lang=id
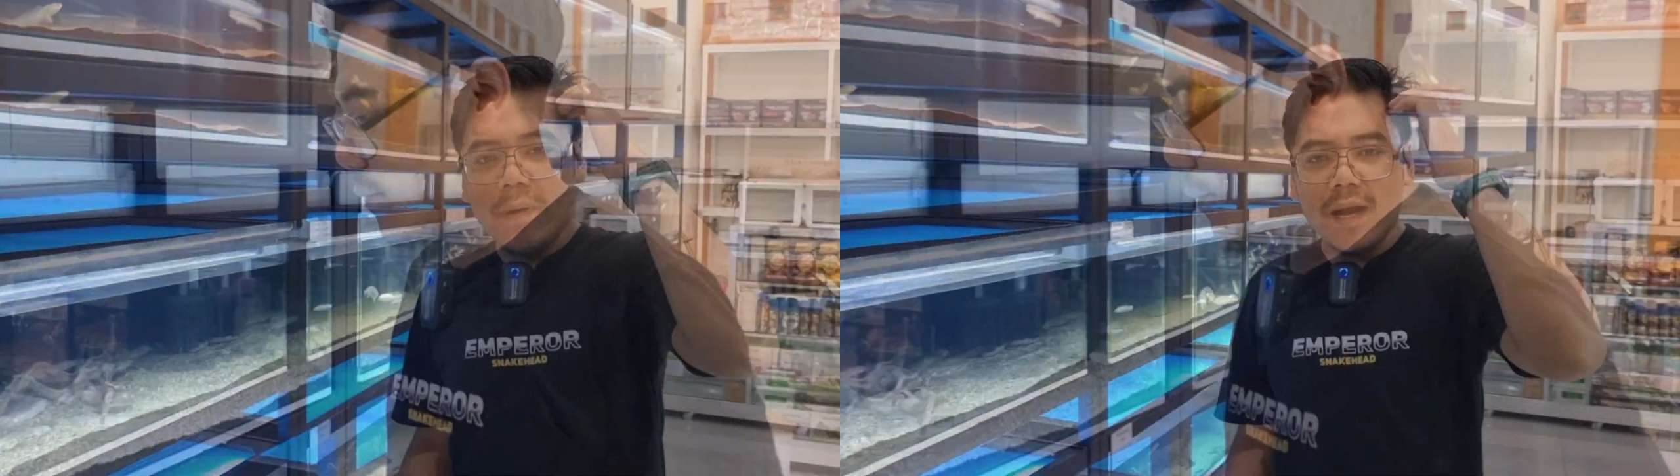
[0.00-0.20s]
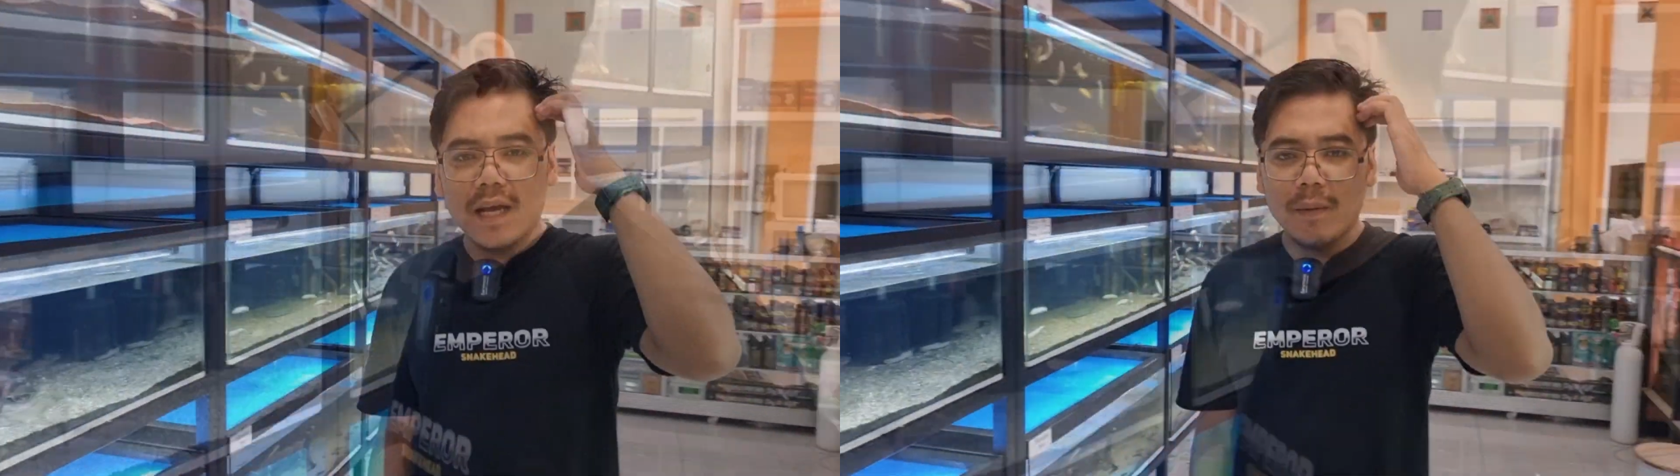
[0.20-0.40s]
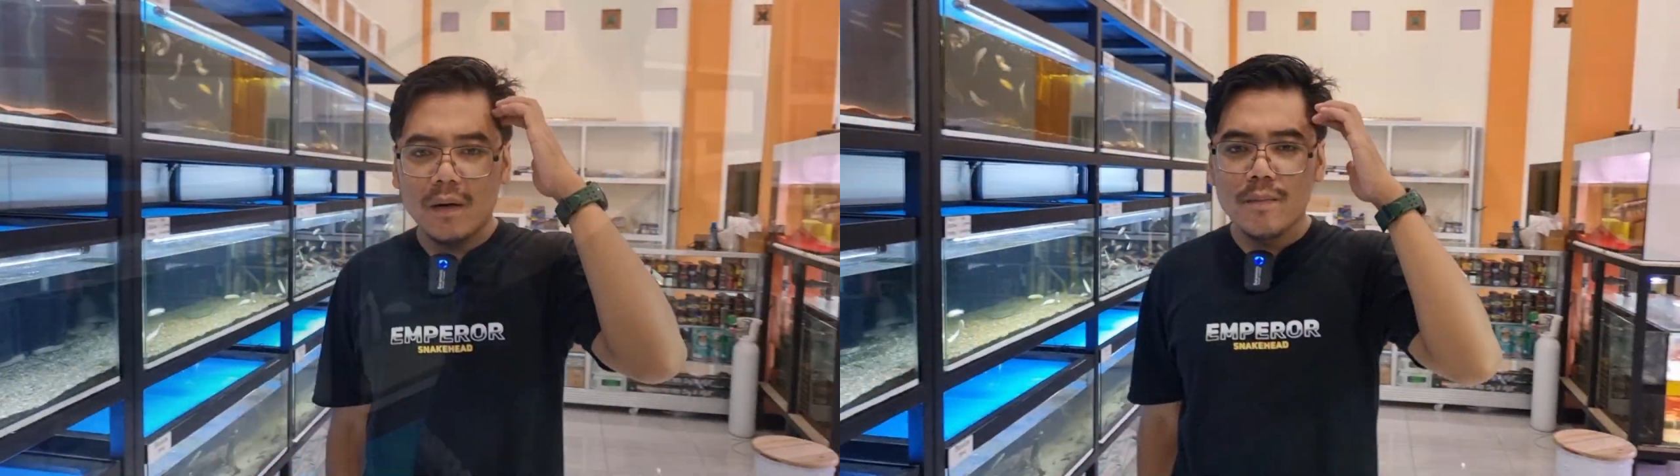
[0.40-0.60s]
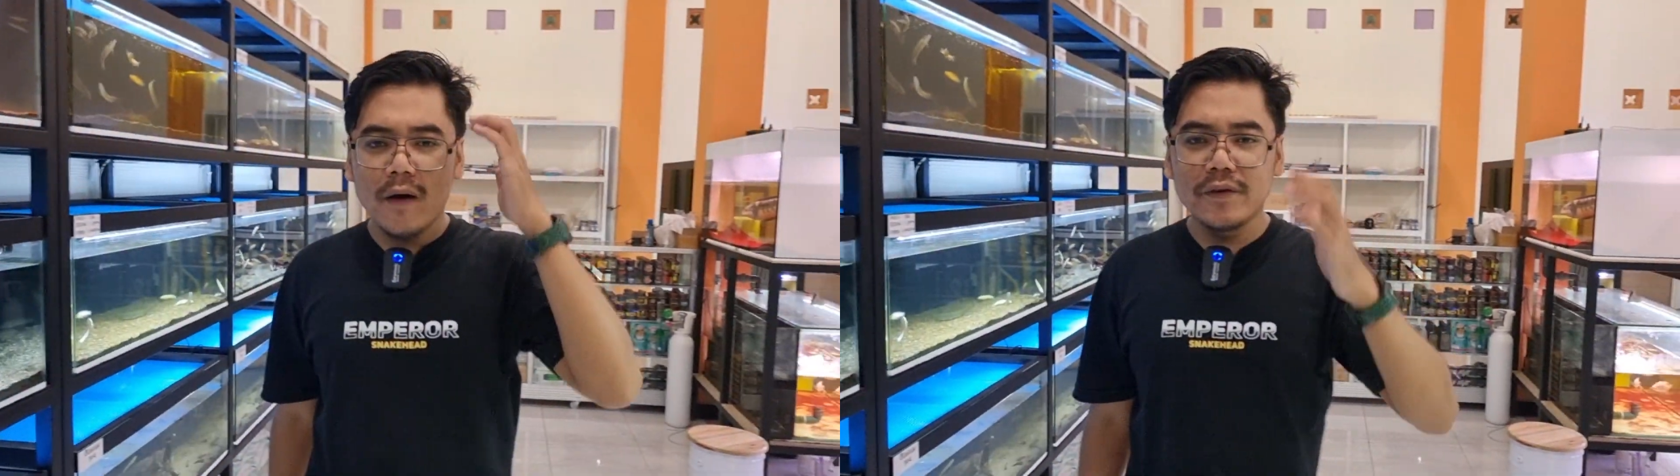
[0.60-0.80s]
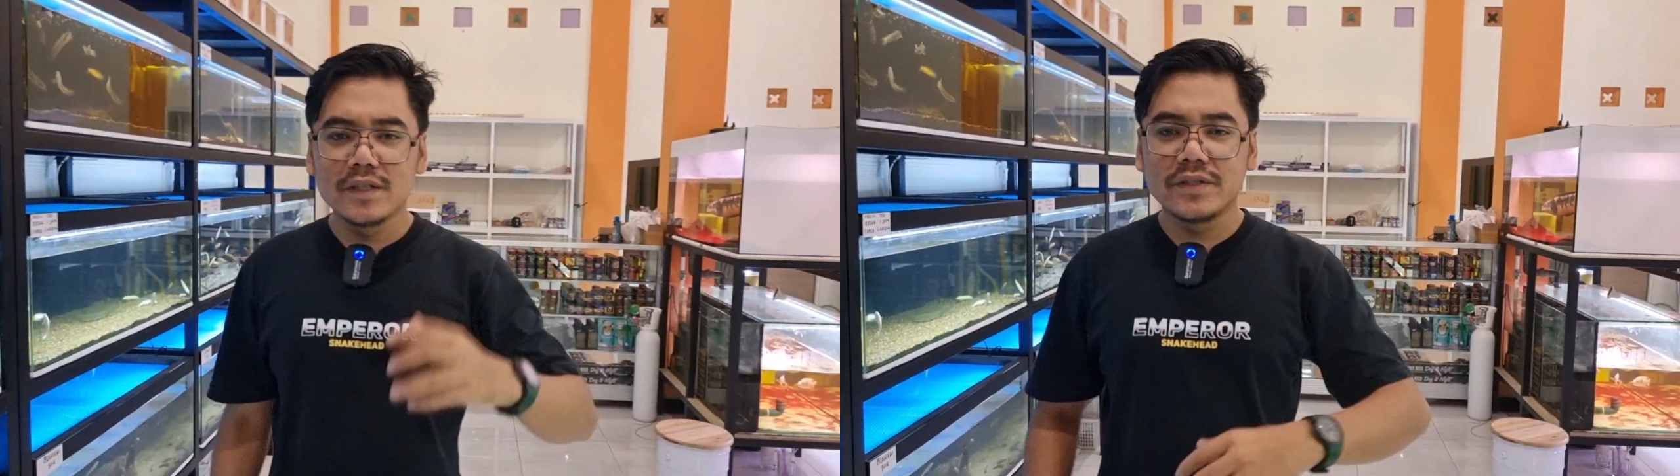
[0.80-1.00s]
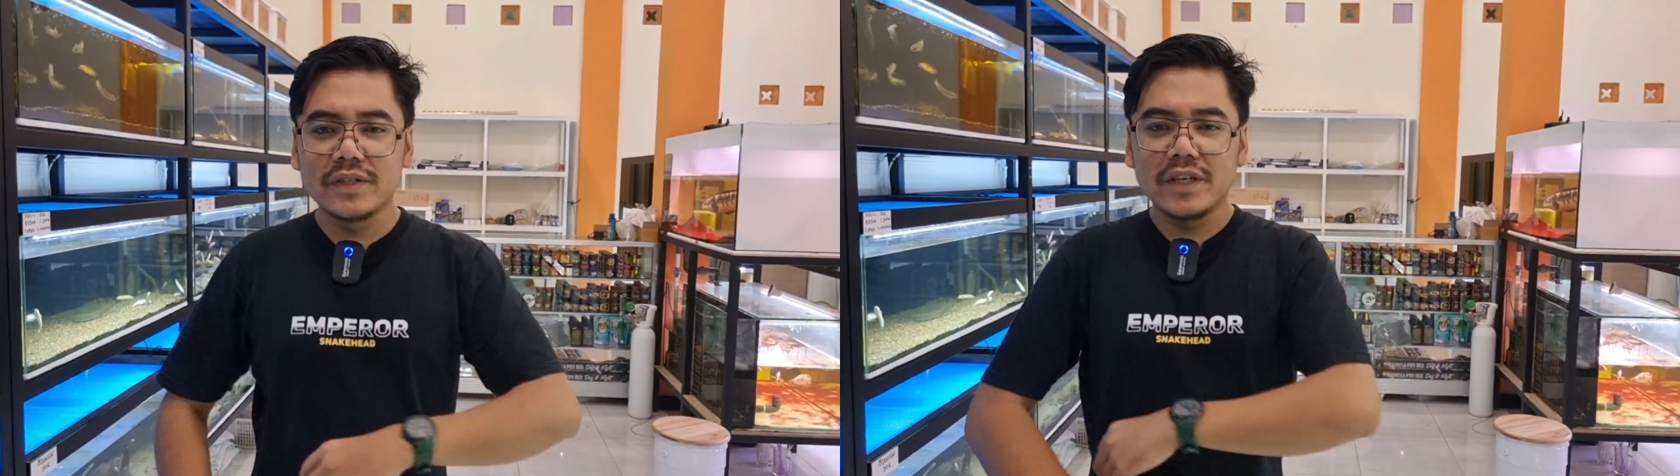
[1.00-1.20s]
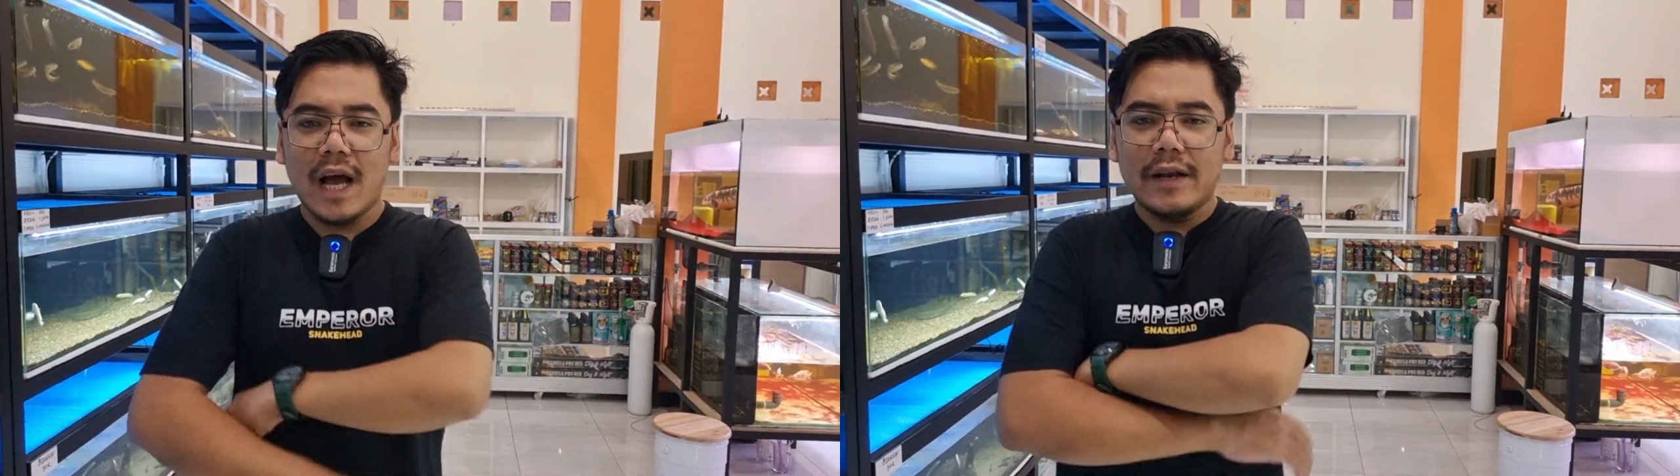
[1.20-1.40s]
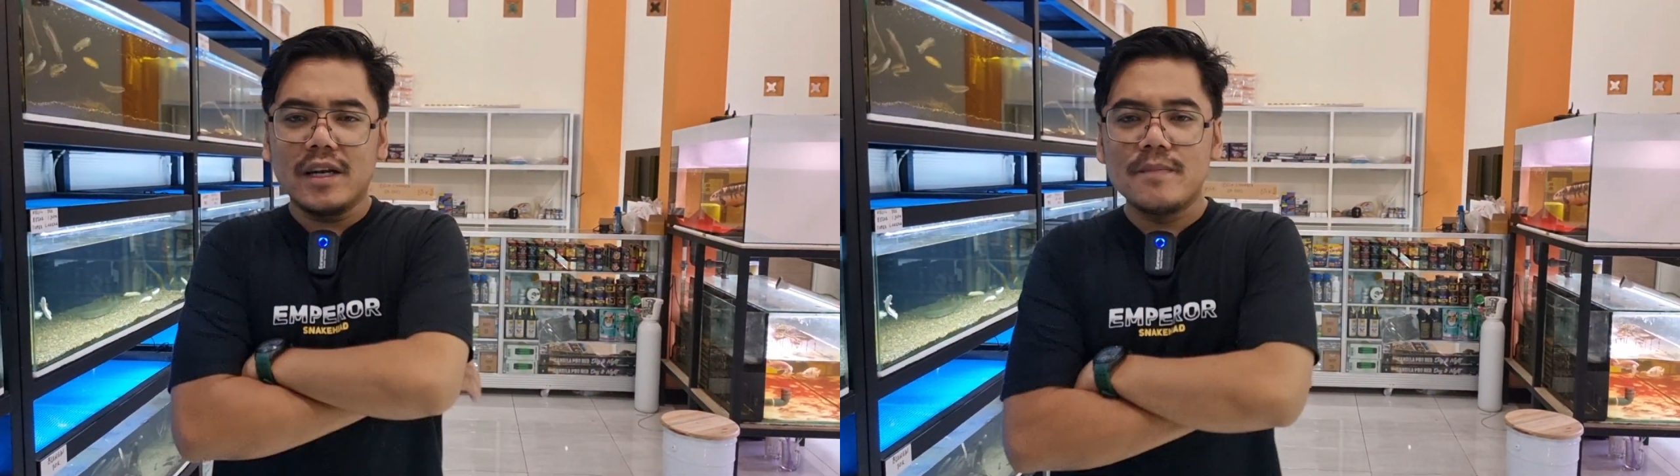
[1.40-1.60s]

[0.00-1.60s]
Balik lagi bareng Bang Wi di sini kali